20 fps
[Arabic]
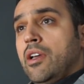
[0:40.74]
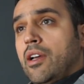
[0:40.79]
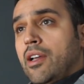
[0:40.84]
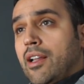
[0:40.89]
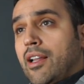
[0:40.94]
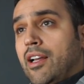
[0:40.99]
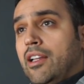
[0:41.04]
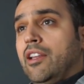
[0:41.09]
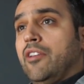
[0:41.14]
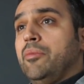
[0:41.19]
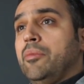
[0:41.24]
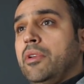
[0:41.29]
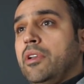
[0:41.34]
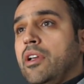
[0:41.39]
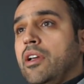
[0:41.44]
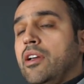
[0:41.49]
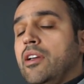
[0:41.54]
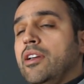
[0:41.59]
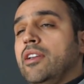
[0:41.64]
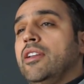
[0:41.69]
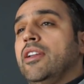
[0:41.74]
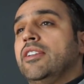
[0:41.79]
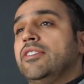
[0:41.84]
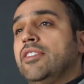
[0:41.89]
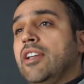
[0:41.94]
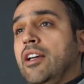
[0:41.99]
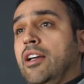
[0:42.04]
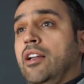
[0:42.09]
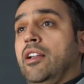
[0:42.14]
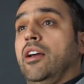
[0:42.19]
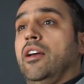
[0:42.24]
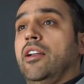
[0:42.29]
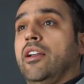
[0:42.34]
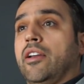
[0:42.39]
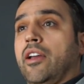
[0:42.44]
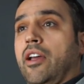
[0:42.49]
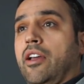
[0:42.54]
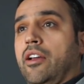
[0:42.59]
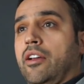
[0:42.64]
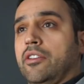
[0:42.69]
الهدف منها انه يسهل عليك
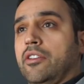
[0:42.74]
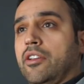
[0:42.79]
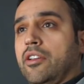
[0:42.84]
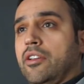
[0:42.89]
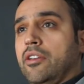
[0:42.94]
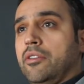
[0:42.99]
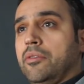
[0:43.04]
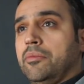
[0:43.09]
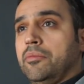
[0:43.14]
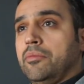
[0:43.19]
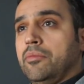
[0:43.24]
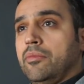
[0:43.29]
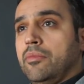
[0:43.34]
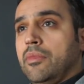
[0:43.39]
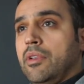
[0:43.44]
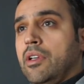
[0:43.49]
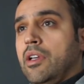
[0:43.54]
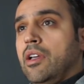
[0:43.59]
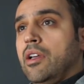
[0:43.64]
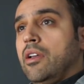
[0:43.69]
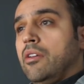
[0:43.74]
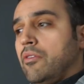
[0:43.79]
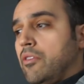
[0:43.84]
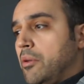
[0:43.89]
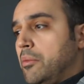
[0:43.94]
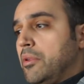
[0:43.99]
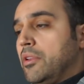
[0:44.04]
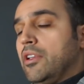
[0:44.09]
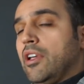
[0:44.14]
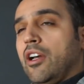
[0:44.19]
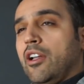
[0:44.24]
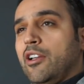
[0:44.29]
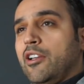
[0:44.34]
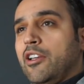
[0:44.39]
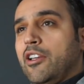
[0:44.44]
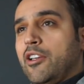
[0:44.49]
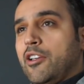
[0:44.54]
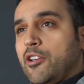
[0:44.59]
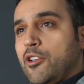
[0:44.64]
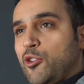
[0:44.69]
حياتك
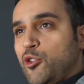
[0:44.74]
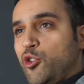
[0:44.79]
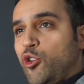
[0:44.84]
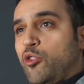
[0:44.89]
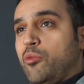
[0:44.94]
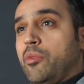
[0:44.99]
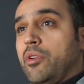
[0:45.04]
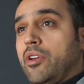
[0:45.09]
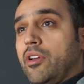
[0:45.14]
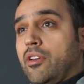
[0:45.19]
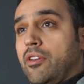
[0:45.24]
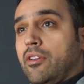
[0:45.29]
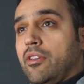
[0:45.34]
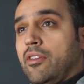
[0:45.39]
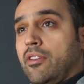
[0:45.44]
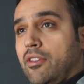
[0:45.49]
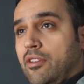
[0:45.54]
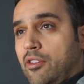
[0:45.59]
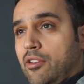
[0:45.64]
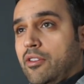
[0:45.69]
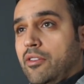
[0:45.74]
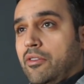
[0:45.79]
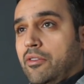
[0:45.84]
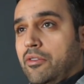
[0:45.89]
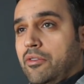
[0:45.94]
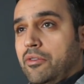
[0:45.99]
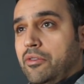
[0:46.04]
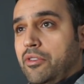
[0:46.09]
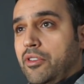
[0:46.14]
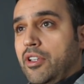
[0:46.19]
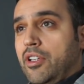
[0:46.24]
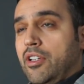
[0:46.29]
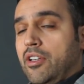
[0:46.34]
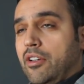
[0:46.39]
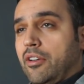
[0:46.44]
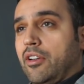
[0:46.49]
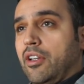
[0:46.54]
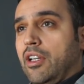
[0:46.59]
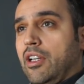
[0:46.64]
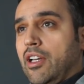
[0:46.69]
فبالتالي يومك في
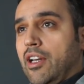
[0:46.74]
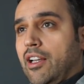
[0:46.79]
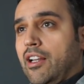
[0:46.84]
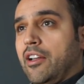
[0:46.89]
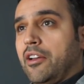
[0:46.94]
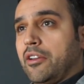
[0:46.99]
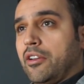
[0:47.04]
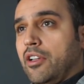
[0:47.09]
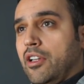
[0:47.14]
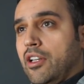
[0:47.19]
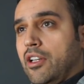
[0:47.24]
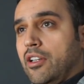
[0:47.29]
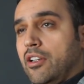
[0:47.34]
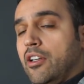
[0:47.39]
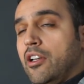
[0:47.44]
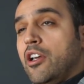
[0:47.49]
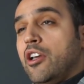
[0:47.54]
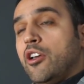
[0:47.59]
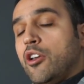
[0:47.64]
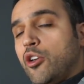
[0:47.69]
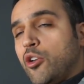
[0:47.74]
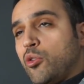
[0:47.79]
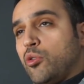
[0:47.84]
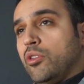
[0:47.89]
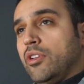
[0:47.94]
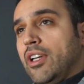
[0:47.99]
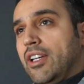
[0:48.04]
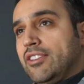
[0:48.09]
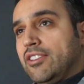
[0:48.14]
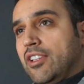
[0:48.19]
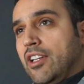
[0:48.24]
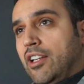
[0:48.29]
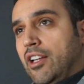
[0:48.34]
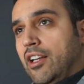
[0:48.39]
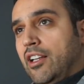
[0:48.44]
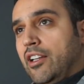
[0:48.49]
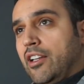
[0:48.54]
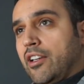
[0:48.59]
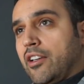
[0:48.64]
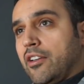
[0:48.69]
الرحله خلال الرحله يكون اسهل
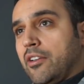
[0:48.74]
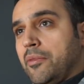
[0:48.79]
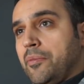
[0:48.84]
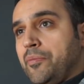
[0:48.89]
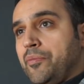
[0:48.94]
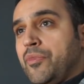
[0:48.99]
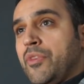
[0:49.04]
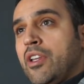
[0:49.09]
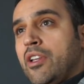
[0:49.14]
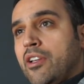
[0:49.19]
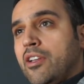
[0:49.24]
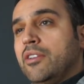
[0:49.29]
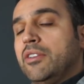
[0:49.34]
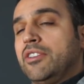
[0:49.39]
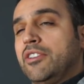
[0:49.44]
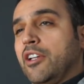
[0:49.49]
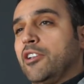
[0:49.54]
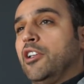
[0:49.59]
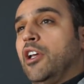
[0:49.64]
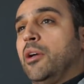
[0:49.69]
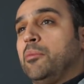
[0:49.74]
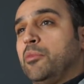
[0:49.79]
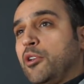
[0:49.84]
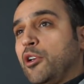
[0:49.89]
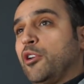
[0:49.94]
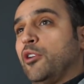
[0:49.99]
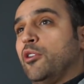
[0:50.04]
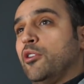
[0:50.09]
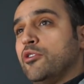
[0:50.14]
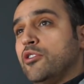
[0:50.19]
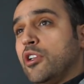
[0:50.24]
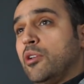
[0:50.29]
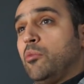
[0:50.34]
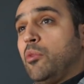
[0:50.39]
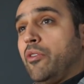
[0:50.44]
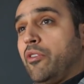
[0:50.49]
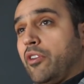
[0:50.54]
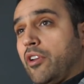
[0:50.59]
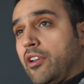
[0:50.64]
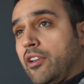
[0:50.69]
عليك استخدام التكنولوجيا اللي
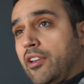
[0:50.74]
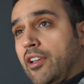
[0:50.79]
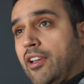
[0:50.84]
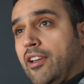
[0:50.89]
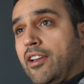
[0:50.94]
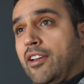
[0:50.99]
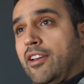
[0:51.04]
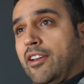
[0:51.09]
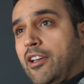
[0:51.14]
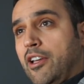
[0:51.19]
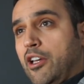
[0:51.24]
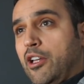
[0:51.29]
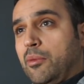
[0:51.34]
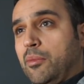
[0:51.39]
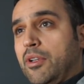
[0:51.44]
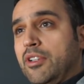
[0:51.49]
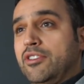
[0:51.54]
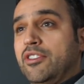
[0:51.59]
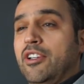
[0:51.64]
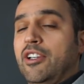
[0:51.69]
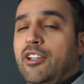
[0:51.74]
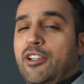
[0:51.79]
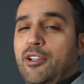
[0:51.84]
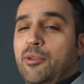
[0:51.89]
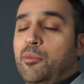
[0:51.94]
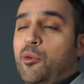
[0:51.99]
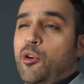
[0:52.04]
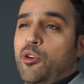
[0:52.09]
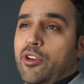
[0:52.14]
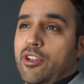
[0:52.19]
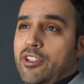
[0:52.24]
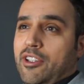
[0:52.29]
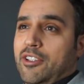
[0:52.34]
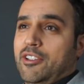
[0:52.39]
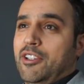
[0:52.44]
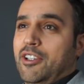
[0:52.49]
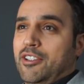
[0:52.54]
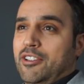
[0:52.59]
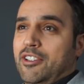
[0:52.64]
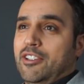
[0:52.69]
موفرتها ايرباص اللي البوينغ
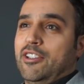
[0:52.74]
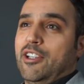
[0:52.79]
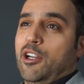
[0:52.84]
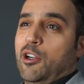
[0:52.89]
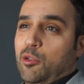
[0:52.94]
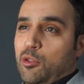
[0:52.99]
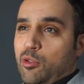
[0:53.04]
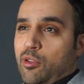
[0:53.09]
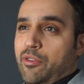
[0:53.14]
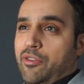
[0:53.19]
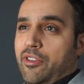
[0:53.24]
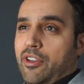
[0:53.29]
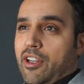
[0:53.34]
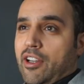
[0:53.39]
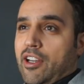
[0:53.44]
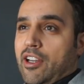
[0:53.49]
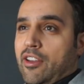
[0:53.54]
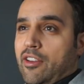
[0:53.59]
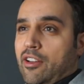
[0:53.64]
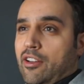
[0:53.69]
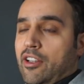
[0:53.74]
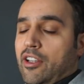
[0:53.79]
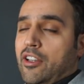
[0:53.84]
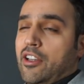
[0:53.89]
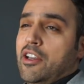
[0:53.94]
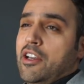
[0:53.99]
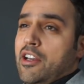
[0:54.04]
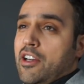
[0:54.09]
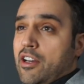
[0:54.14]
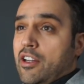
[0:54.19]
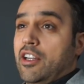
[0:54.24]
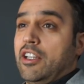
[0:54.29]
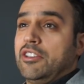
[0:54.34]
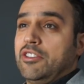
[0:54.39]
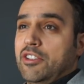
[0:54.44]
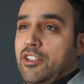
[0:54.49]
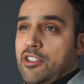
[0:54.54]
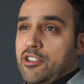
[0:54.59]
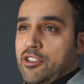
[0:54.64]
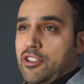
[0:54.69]
تعتقد انه لو توفرها ايضا لك راح
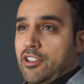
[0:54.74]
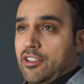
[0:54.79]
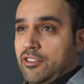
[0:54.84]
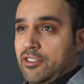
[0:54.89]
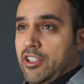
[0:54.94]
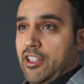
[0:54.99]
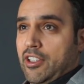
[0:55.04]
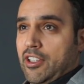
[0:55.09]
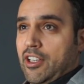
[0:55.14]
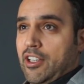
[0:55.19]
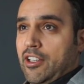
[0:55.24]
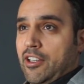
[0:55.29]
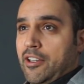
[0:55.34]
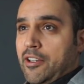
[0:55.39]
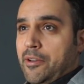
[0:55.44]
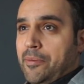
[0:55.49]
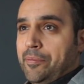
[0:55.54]
يصير الشغل زايد عليك